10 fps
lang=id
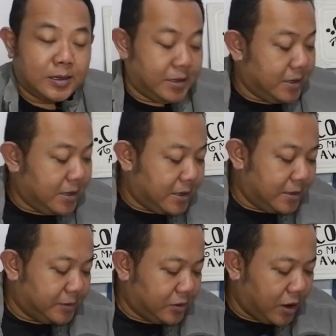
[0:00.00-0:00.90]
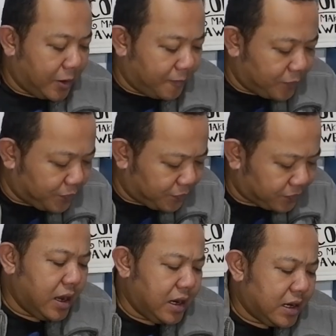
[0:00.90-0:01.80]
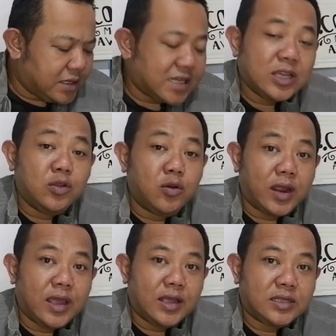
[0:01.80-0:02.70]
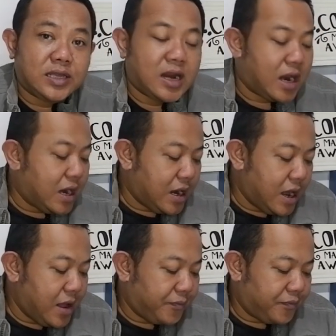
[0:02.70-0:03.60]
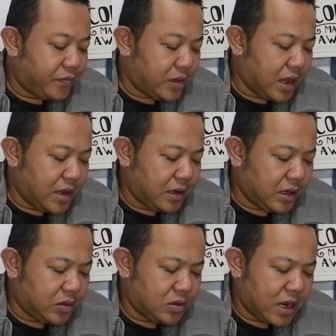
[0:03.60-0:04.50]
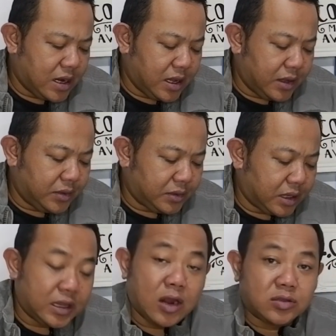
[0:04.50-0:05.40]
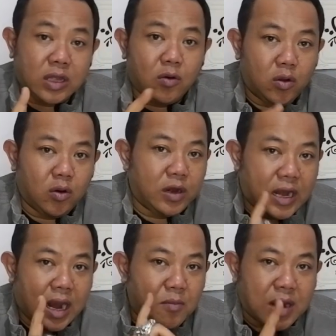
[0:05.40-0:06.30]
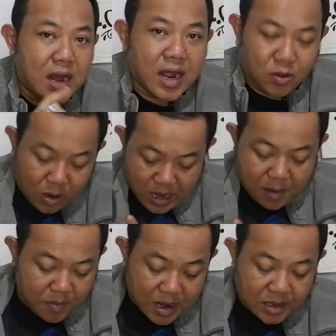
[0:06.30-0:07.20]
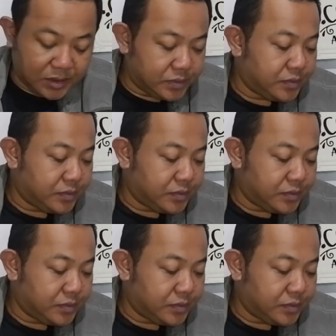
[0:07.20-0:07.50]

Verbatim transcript: Eh, tri. Di chest injury, cedera dada ya. Itu jadi kita harus tahu dulu di dalam dada tuh ada apa nih.